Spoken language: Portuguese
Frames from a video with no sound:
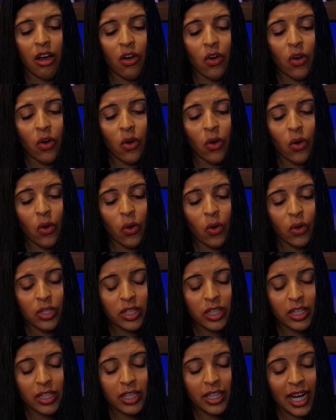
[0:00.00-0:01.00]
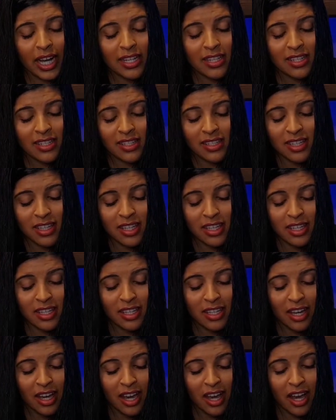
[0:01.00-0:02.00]
Oh, que
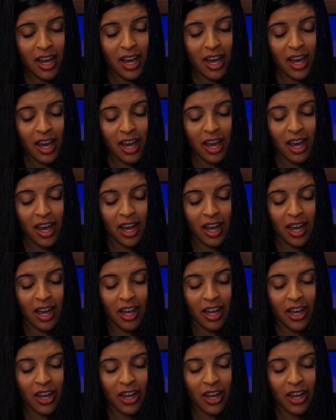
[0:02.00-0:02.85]
gracinha!